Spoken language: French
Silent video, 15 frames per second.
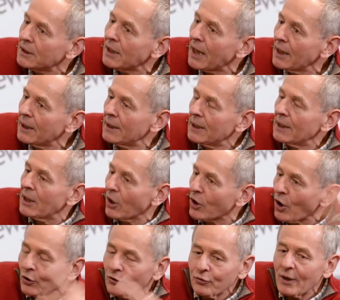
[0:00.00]
Hein.
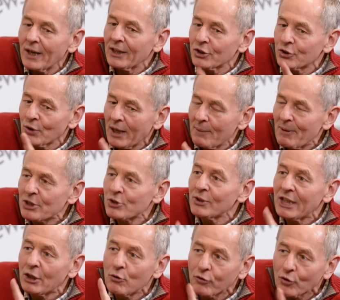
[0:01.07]
Encore une fois, je répète, je ne
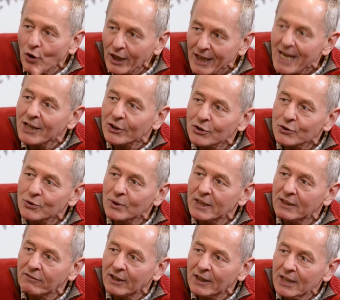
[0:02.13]
découvre rien dans ce
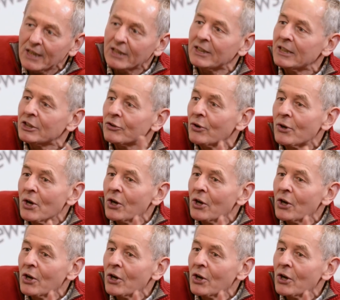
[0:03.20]
livre. Euh,